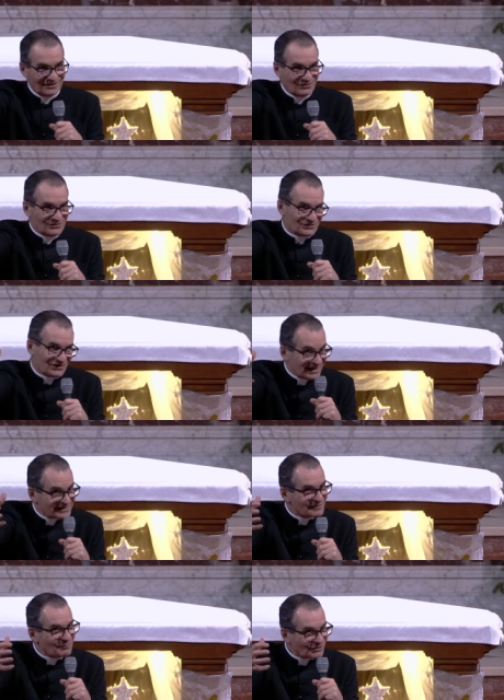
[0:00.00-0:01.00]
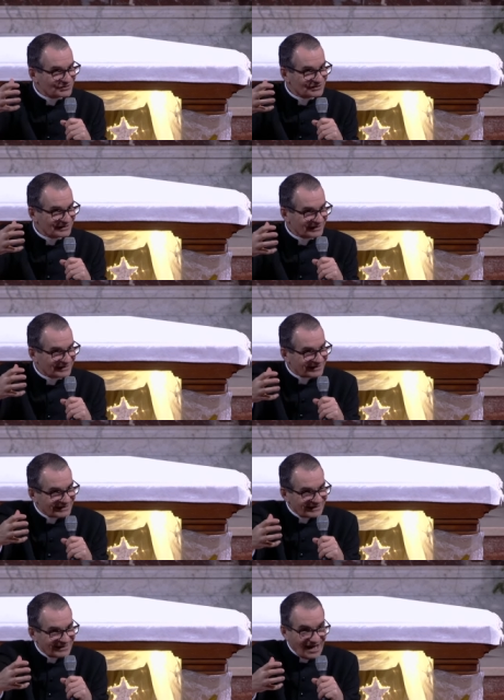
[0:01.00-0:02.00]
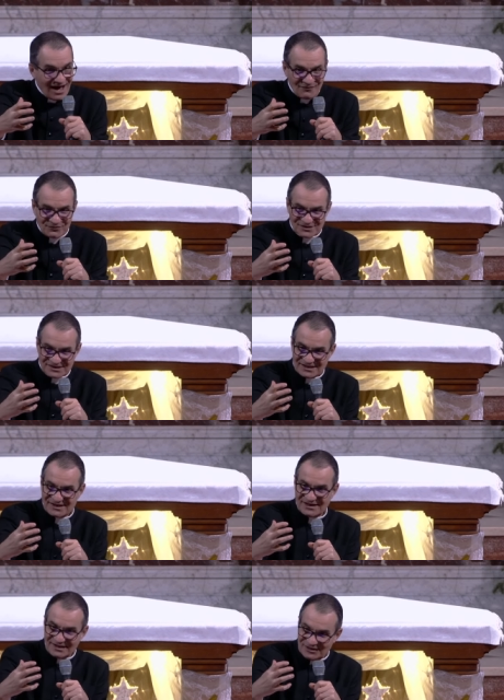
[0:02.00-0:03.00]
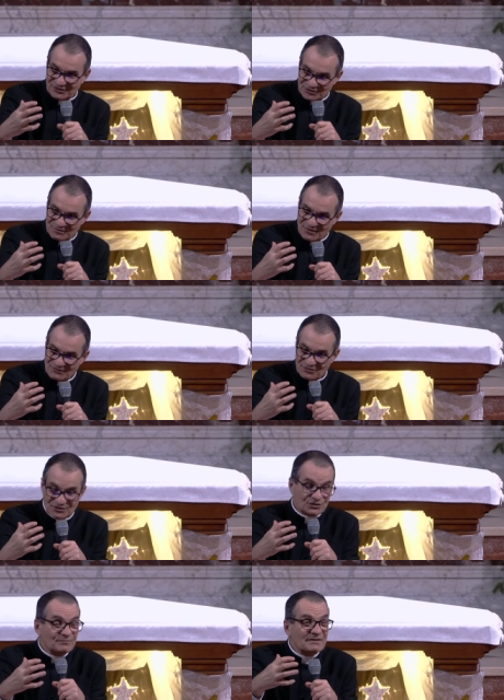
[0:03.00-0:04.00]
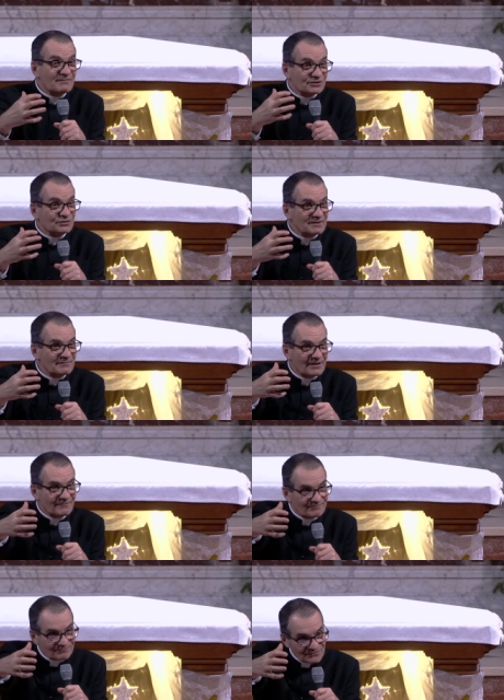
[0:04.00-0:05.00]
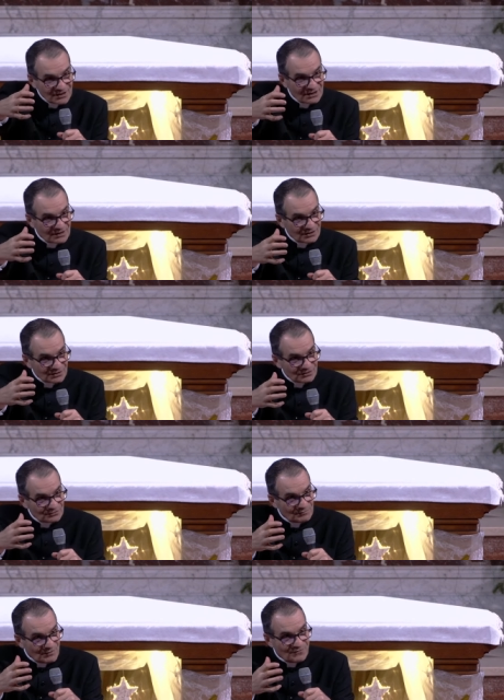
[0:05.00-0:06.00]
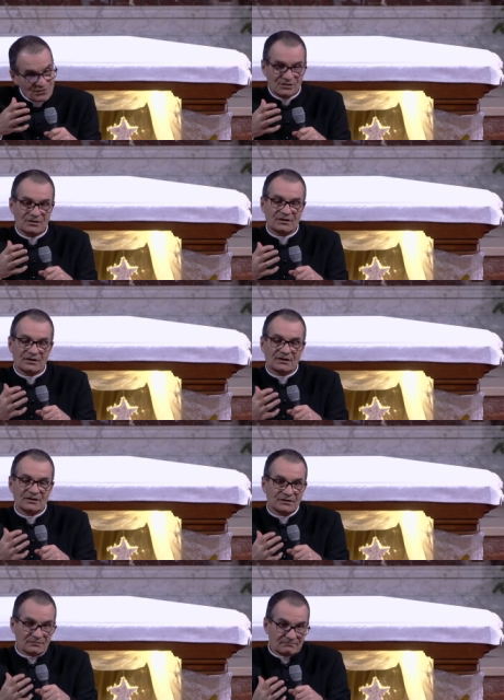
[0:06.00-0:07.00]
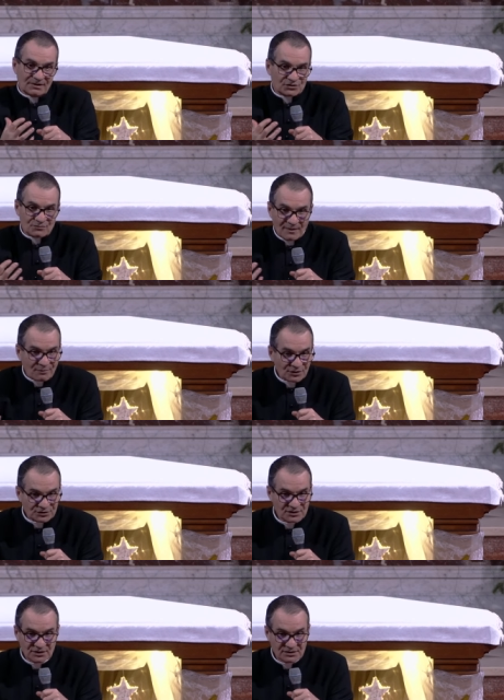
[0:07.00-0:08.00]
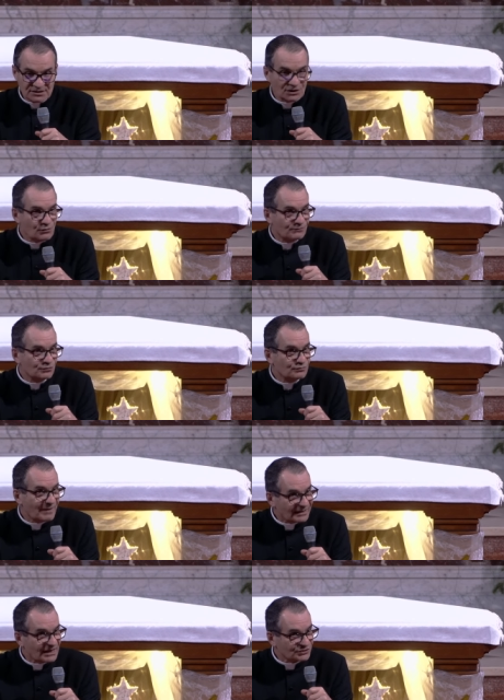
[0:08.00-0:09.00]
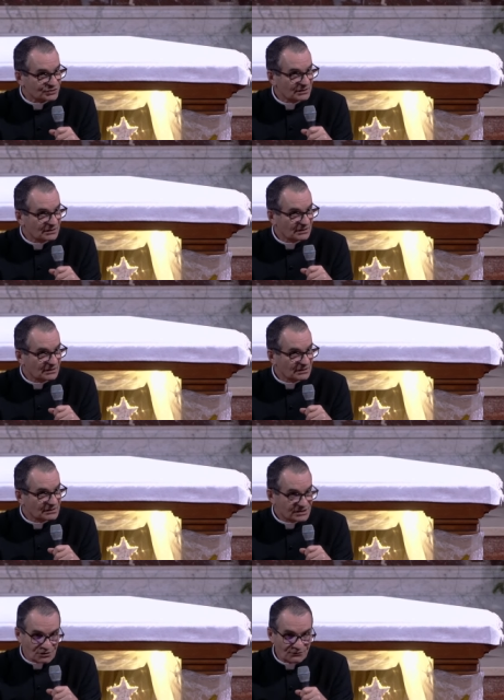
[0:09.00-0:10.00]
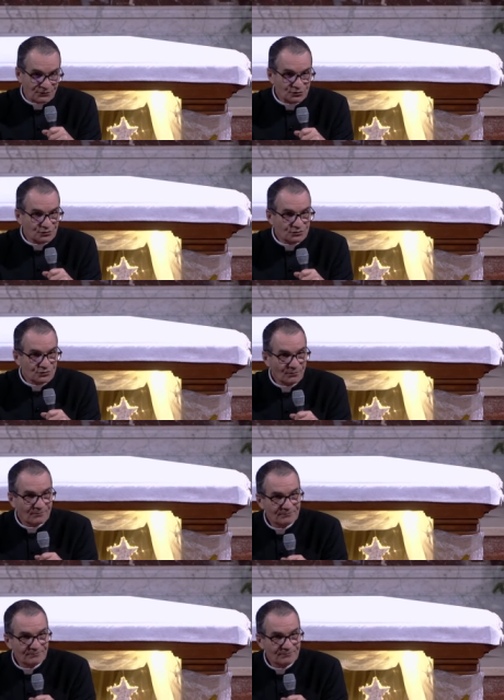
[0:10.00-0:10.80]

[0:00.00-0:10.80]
le soleil s'approche. Ah, Faustine, tu me veux. Je mime, je mime. Hein. tu me veux. Ben, je m'approche. C'est le vœu du mariage. C'est le vœu de l'union.